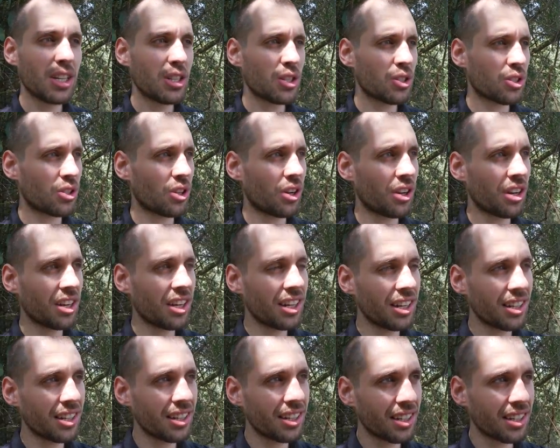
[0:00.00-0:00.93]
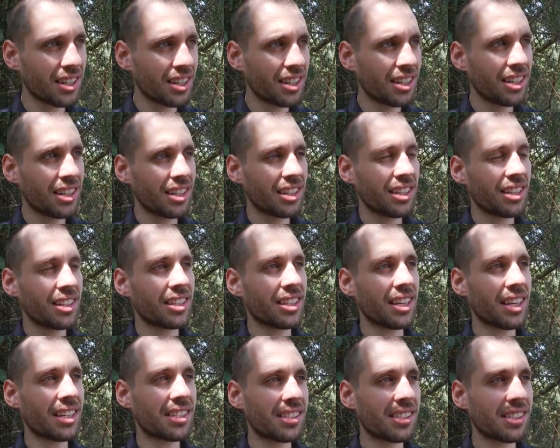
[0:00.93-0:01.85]
sondern
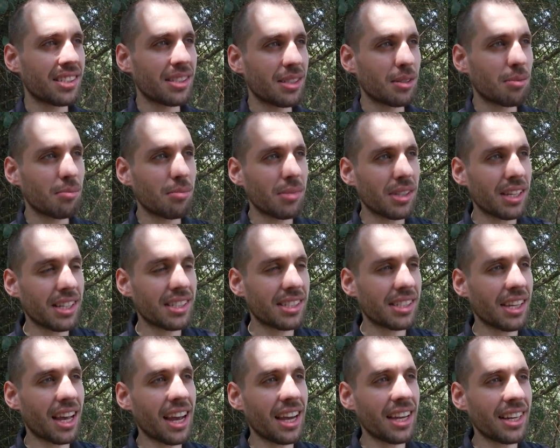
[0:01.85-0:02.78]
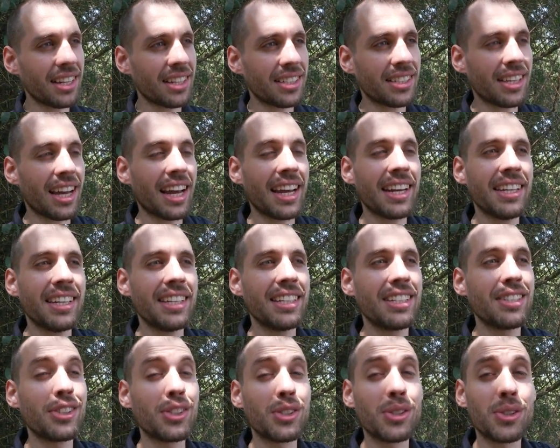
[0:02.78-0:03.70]
dass mit der Zeit es eine
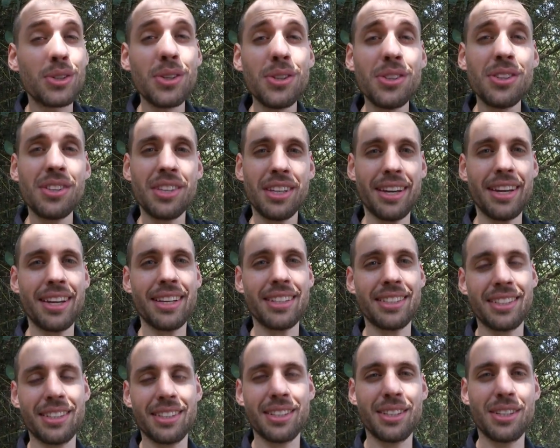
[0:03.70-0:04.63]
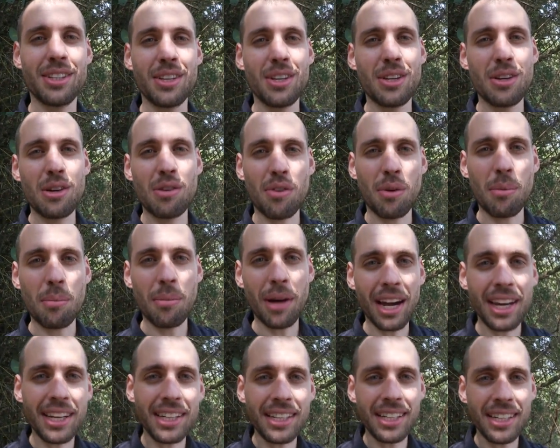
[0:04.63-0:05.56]
Synthese von beiden